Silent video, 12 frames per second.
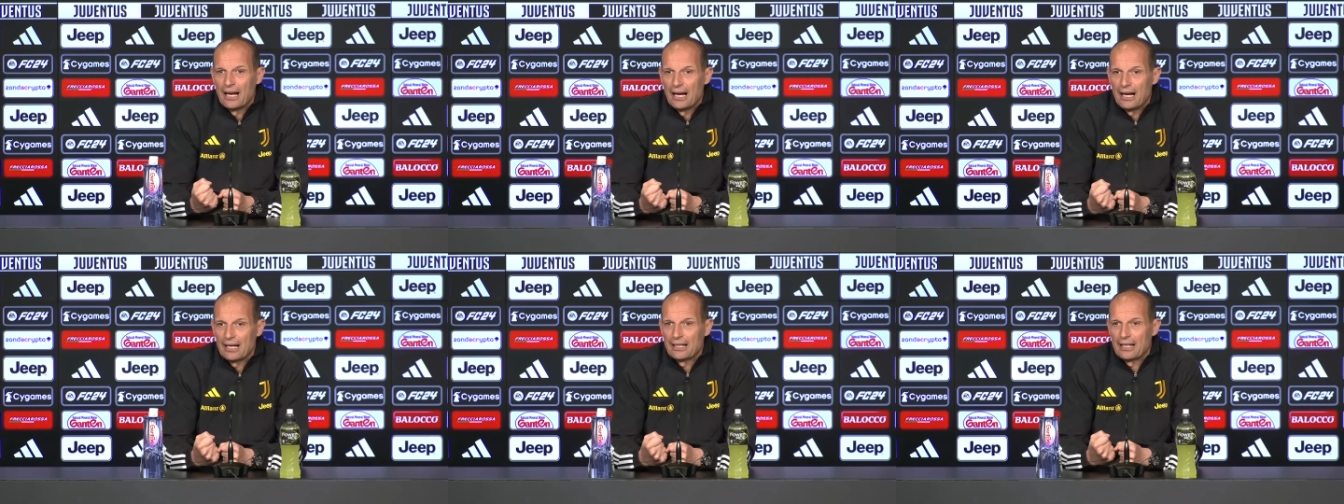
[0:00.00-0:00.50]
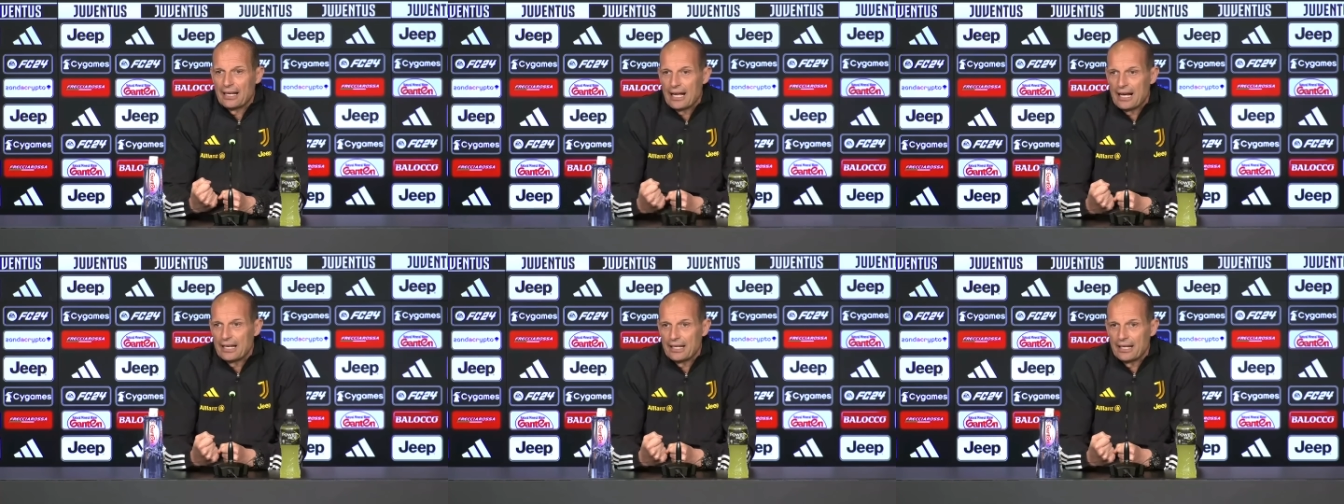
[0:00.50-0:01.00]
a
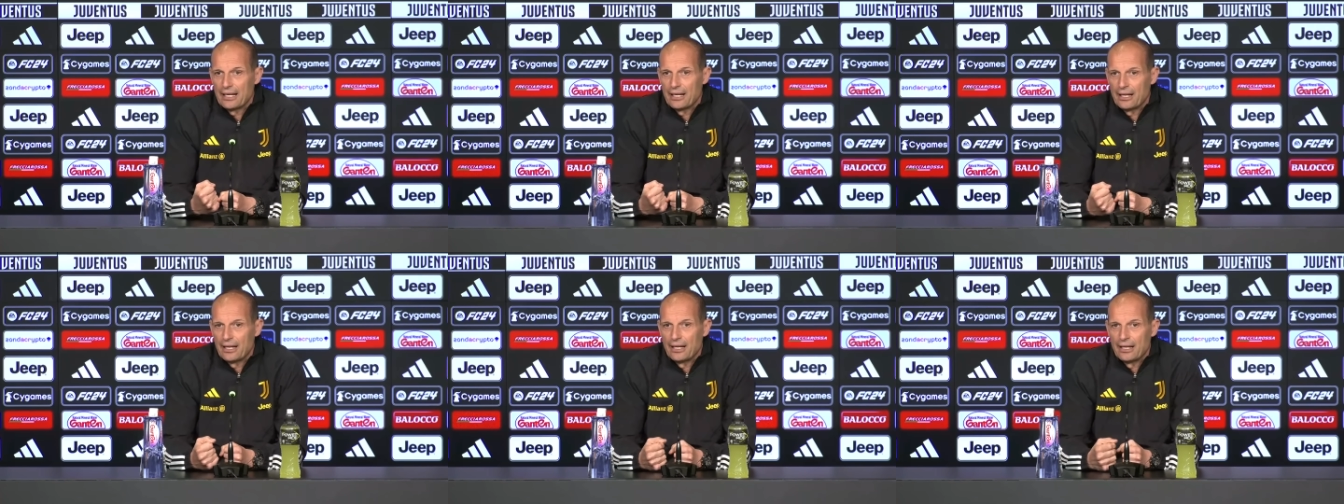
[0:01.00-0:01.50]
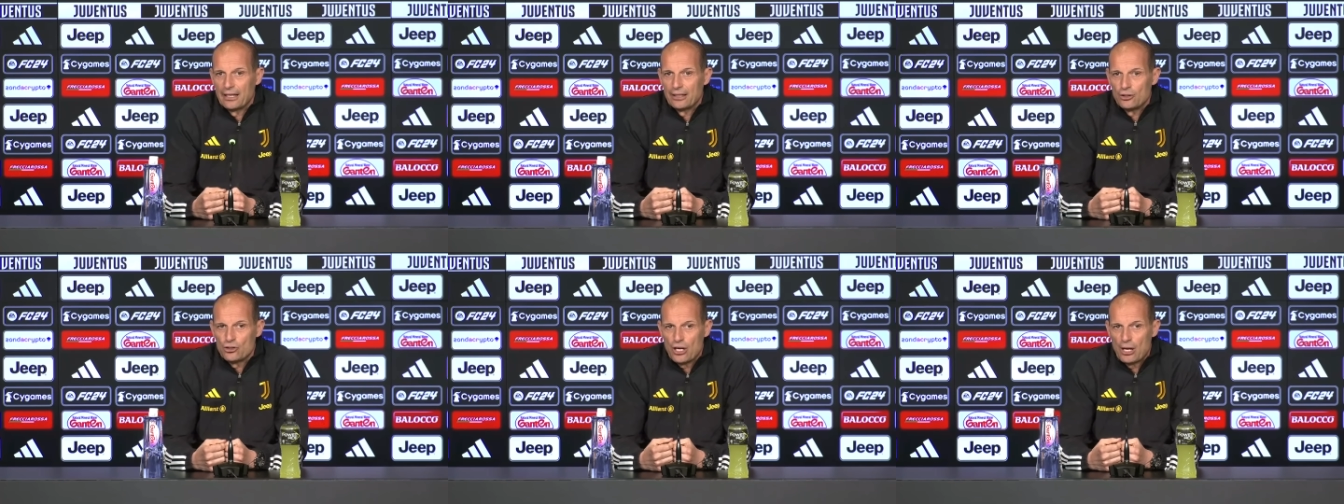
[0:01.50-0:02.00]
creare eh,
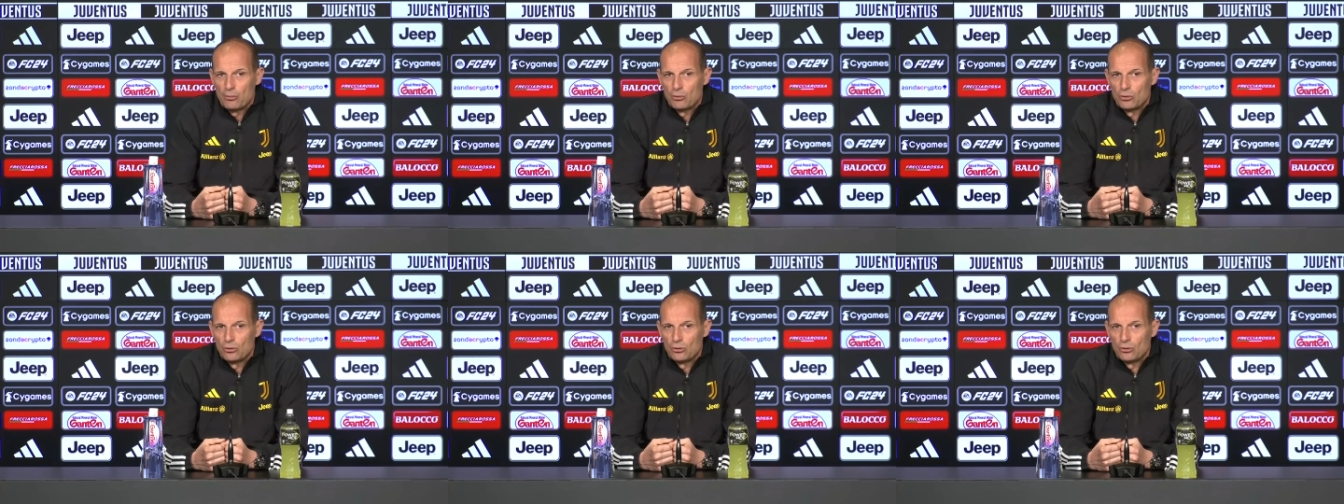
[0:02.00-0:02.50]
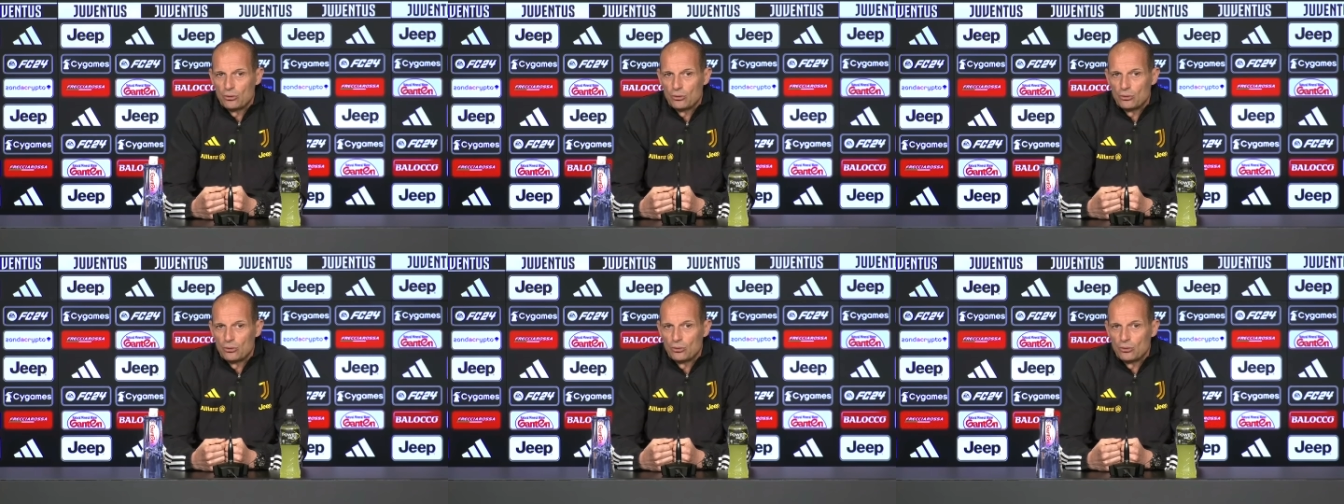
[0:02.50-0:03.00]

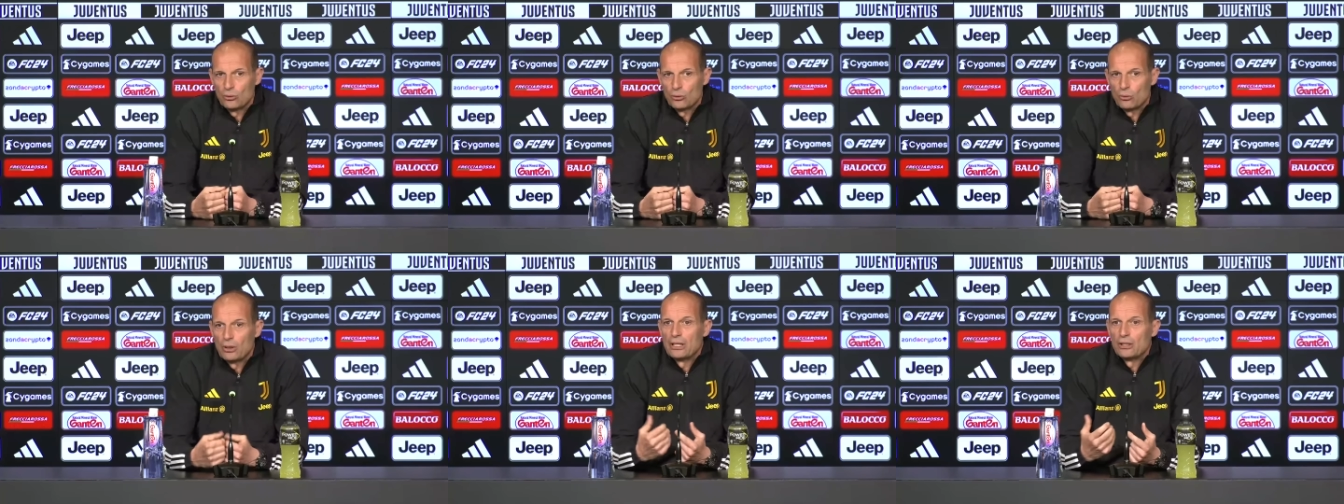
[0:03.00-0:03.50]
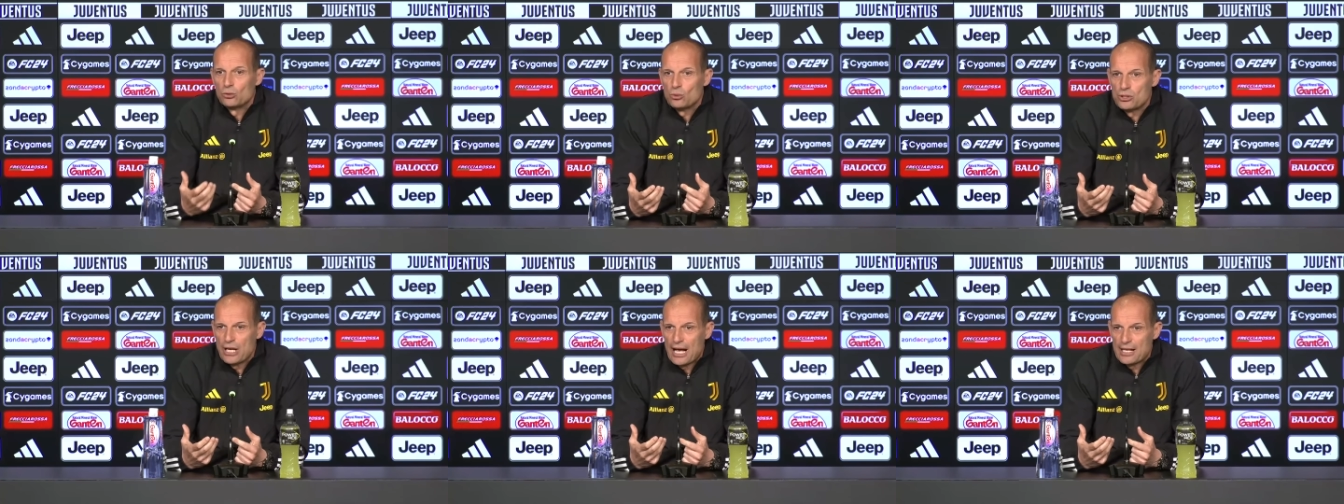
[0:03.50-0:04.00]
diciamo,
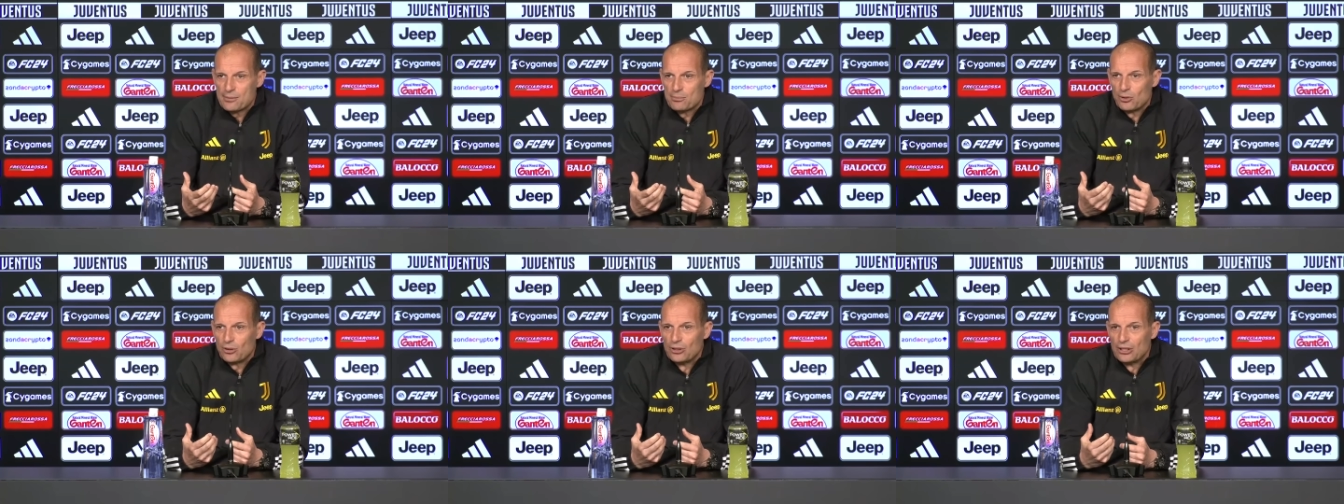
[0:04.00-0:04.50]
quell'entusiasmo